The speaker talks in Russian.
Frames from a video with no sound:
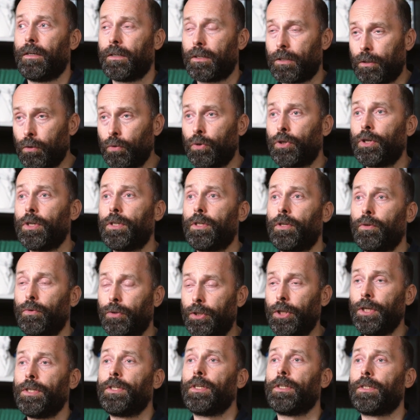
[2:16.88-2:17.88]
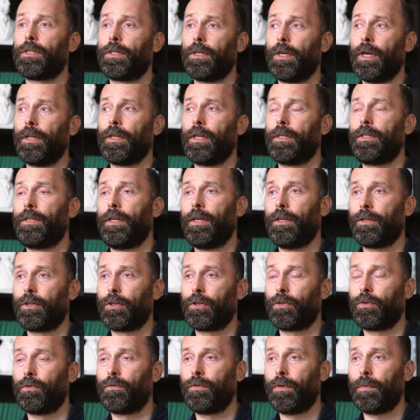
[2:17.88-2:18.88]
слушайте, учитесь. Я надеюсь,
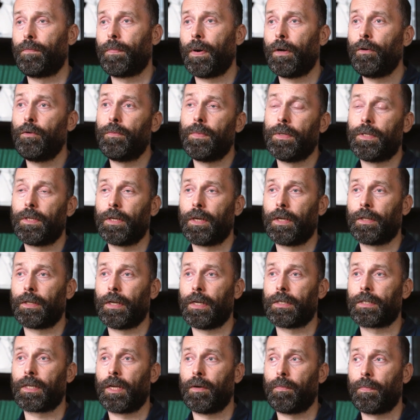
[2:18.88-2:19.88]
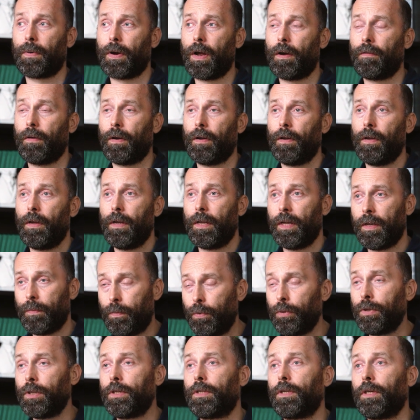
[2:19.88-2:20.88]
что вы полюбите китайское право и
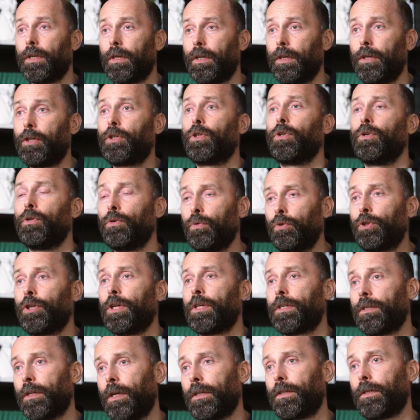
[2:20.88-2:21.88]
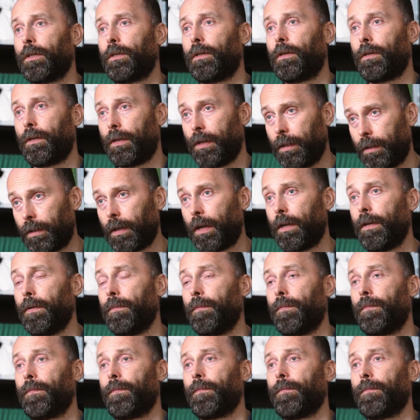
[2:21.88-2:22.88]
будете еще лучше знать Китай.